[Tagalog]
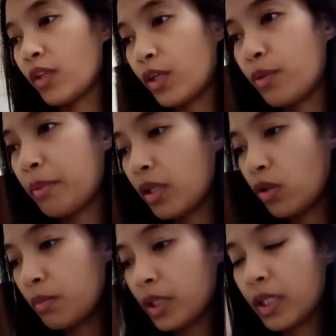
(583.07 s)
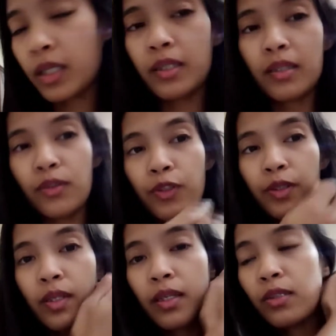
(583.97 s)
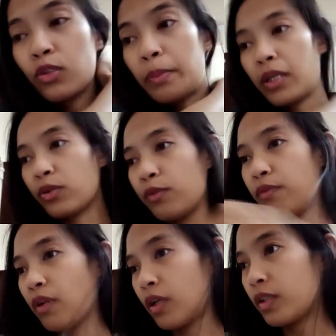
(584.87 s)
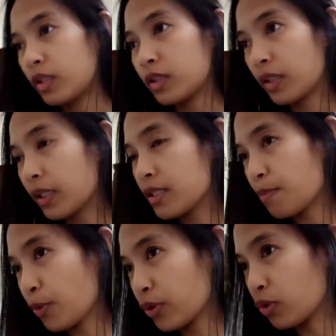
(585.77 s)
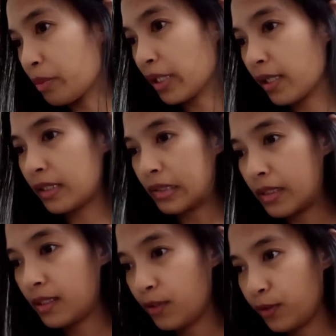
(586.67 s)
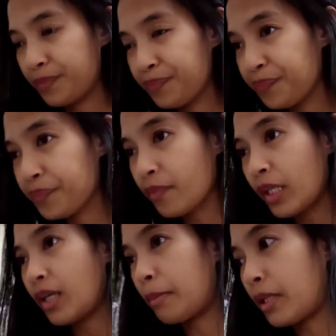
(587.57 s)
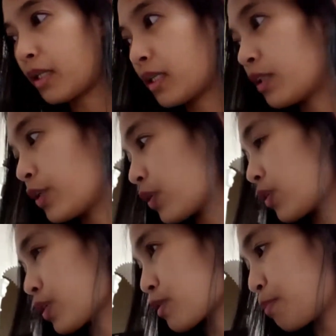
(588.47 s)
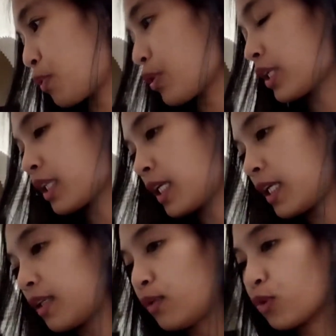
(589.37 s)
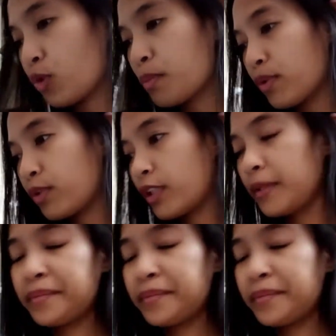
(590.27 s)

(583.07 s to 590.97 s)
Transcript: Ngayon pala ako mag edit or in-edit ko pa lang yung vlog. Export ko matagal-tagal yun. Habang gagawin ko exporting luto mode.